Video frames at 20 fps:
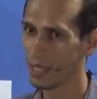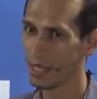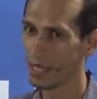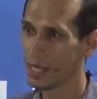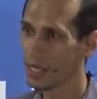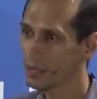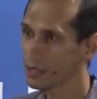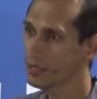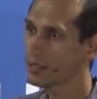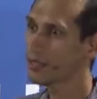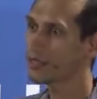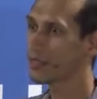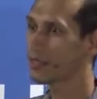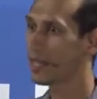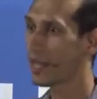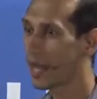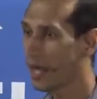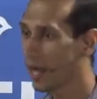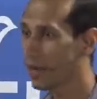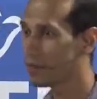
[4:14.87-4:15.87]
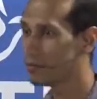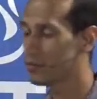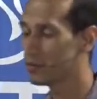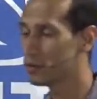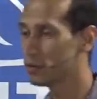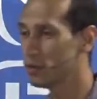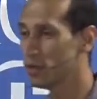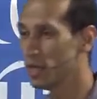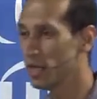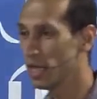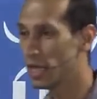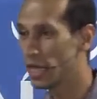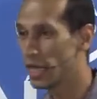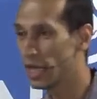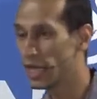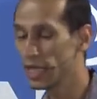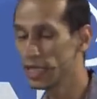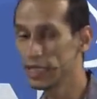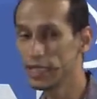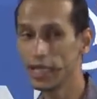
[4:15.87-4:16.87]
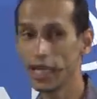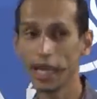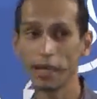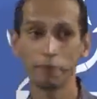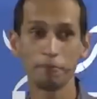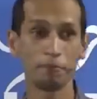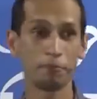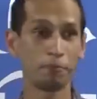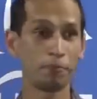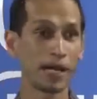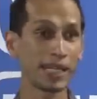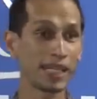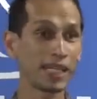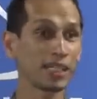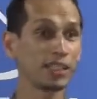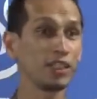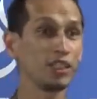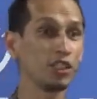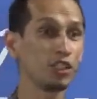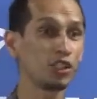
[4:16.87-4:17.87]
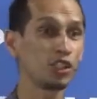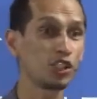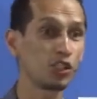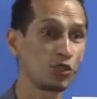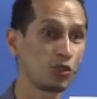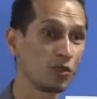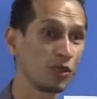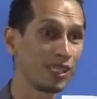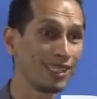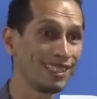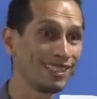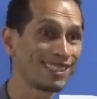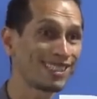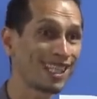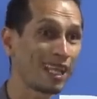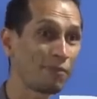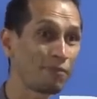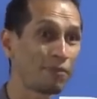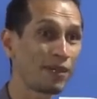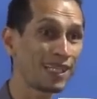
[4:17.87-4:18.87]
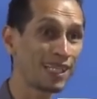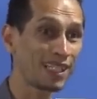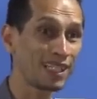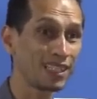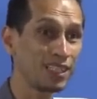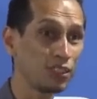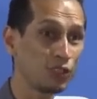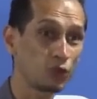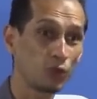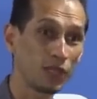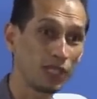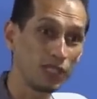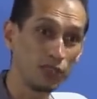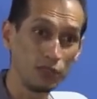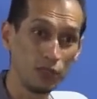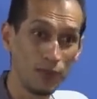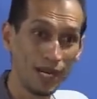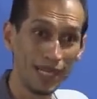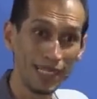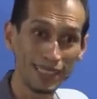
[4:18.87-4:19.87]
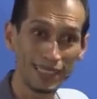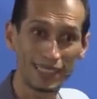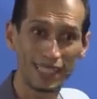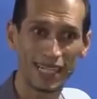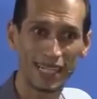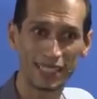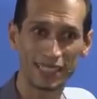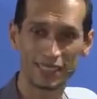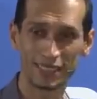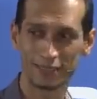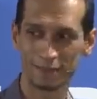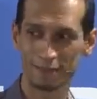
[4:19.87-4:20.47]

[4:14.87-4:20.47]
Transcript: Esse servo, ele é paralítico, ele está paralítico, ele não anda.